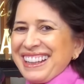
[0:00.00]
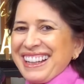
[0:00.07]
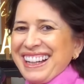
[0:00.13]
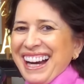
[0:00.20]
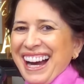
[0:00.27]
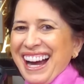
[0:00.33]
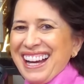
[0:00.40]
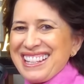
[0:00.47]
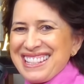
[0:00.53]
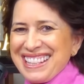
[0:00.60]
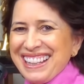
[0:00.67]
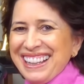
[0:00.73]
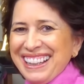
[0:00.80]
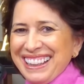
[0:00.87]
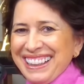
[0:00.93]
que
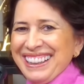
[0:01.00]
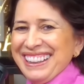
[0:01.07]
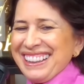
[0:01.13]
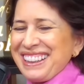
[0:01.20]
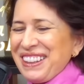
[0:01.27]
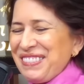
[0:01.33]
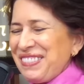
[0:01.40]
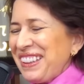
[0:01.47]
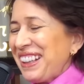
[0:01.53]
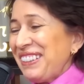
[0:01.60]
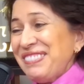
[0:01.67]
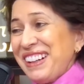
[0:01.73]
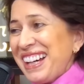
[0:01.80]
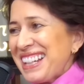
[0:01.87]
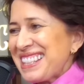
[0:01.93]
casa e que vira
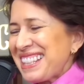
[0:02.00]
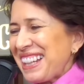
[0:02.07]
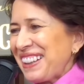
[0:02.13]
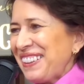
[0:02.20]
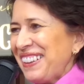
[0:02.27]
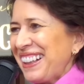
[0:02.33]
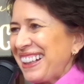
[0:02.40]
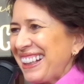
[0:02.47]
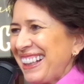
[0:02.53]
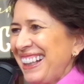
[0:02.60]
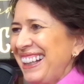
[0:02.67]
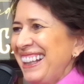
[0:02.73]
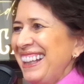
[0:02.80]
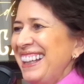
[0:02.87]
mãe é senhora, né?